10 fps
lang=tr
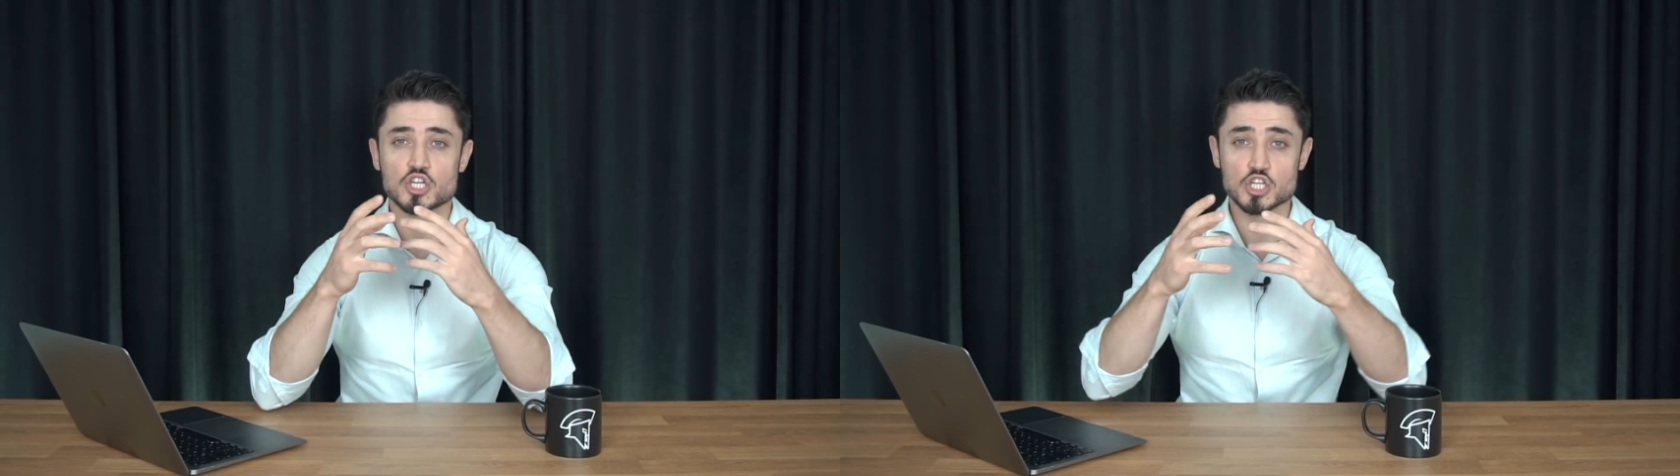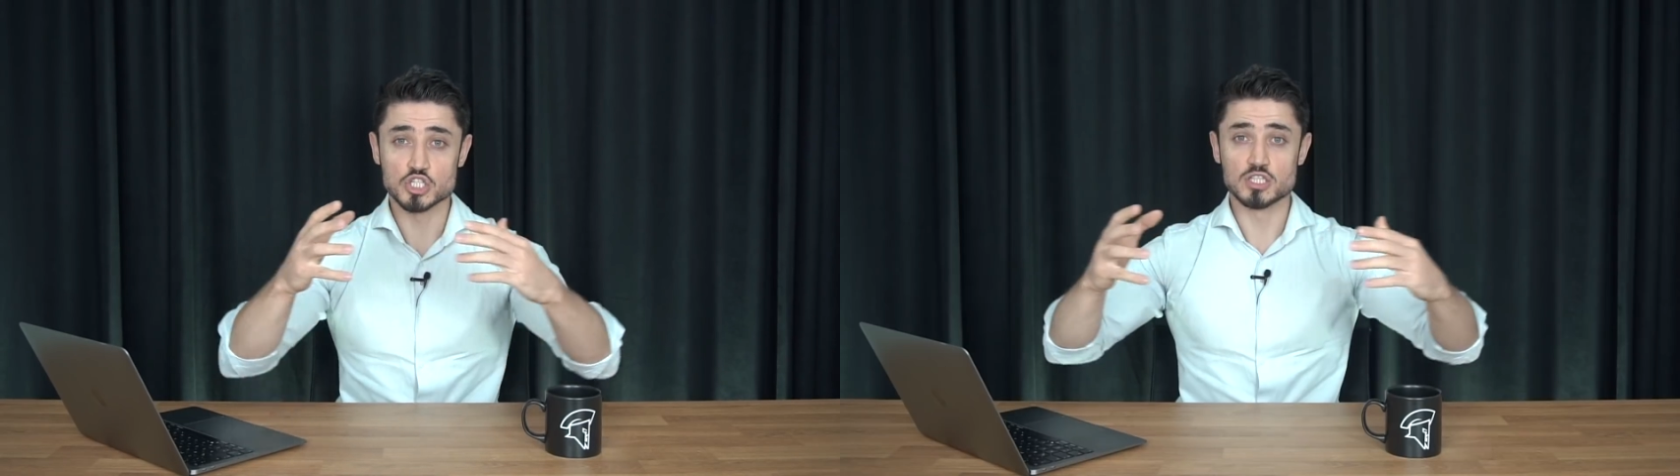
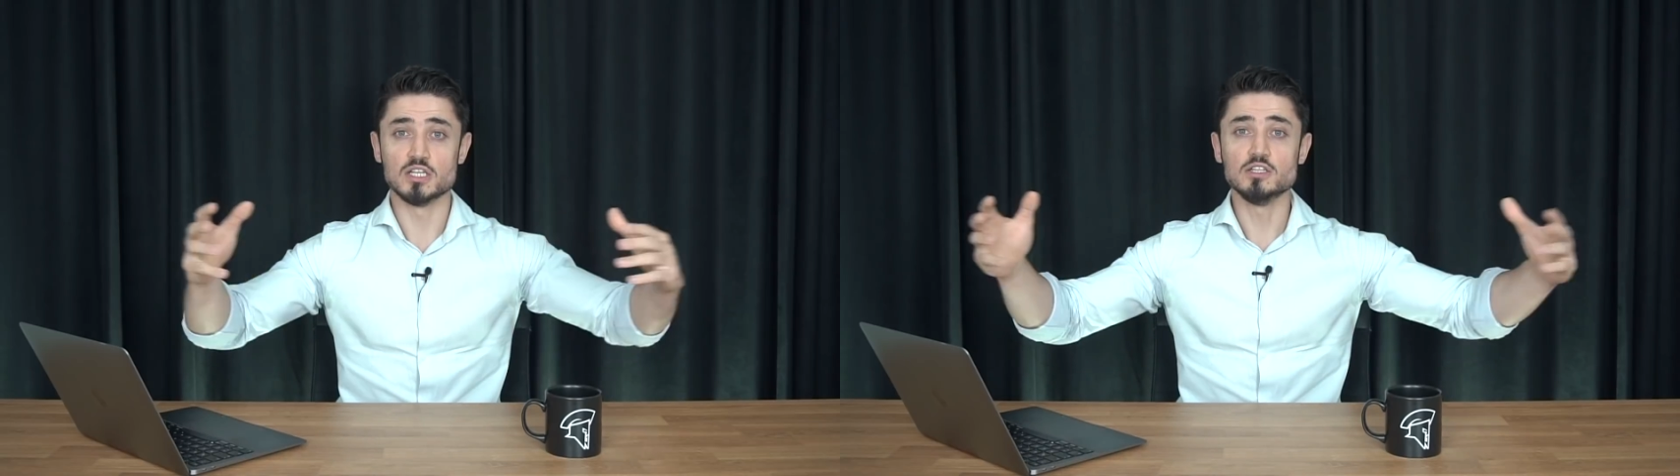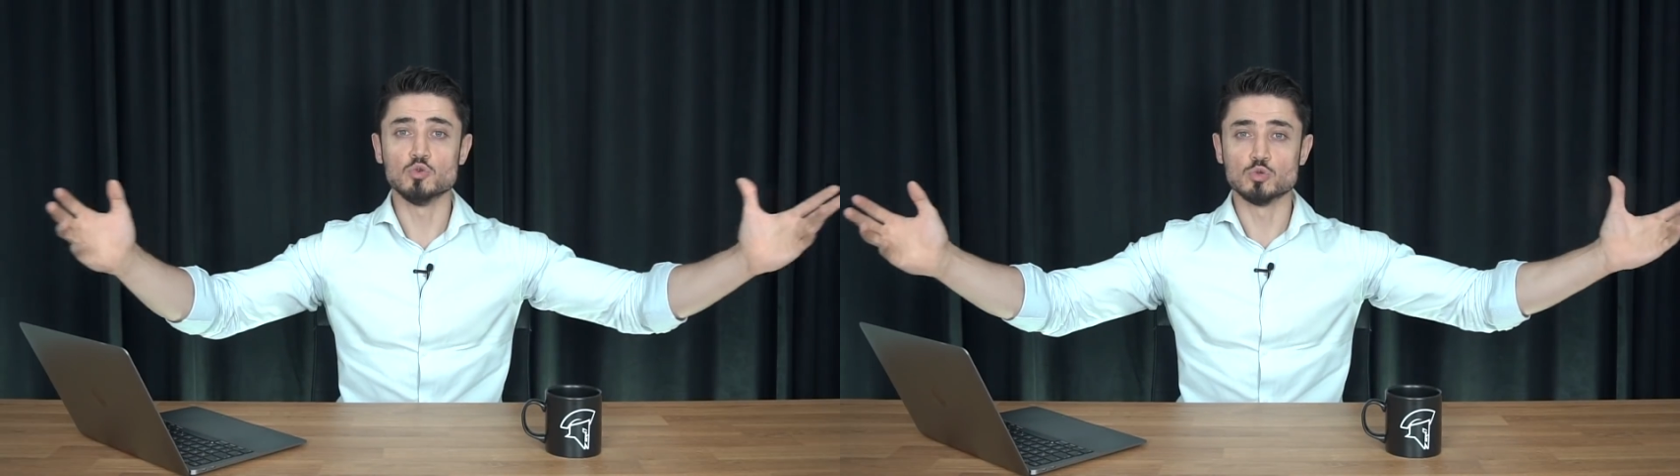
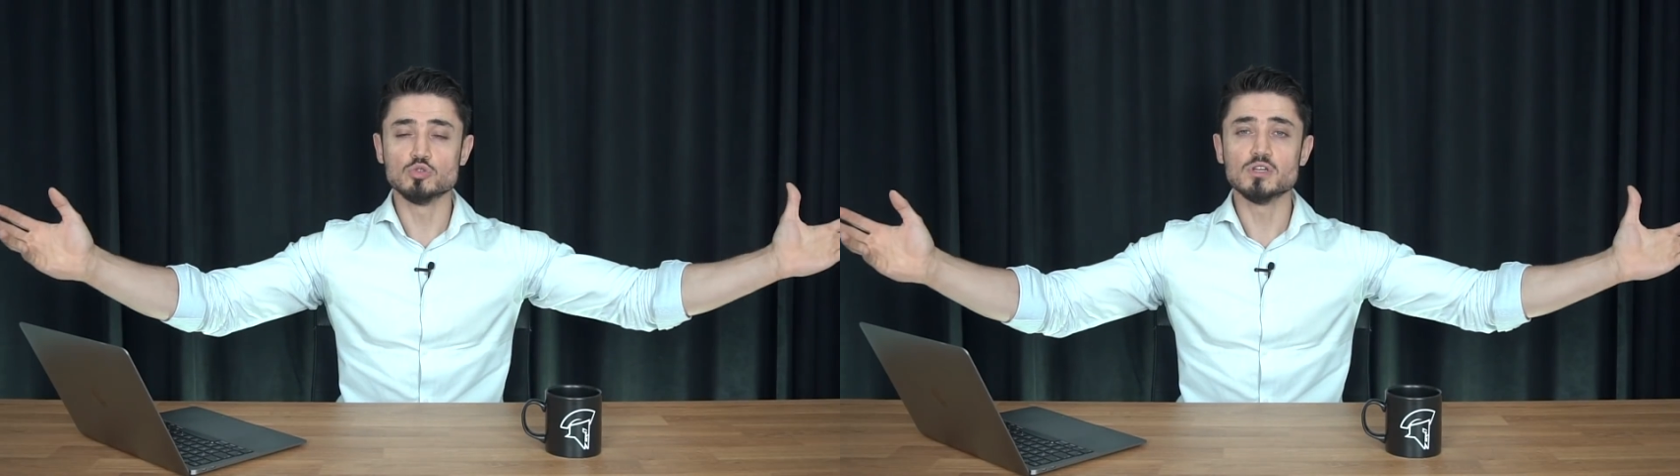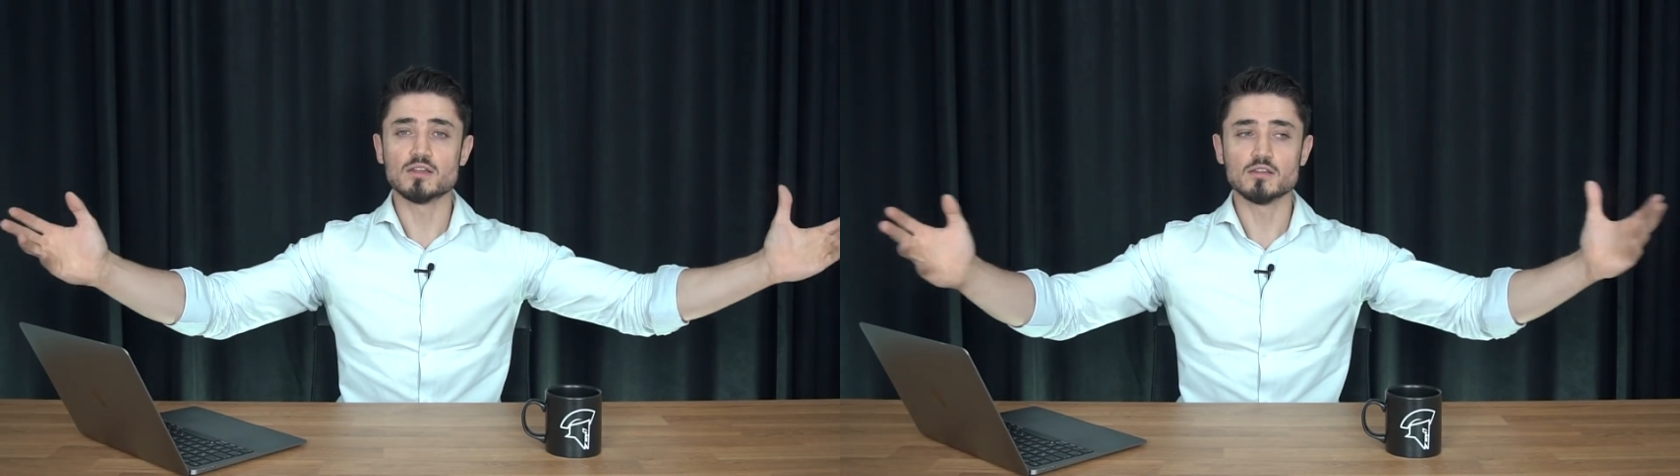çeşitliliğin olduğu
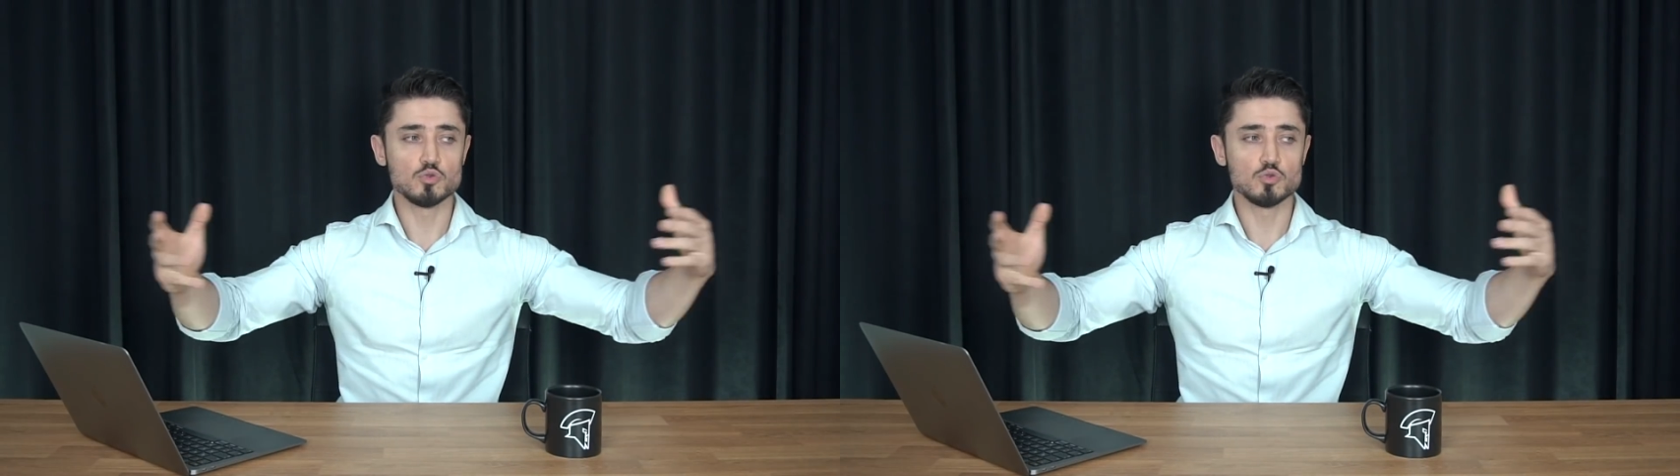yerde,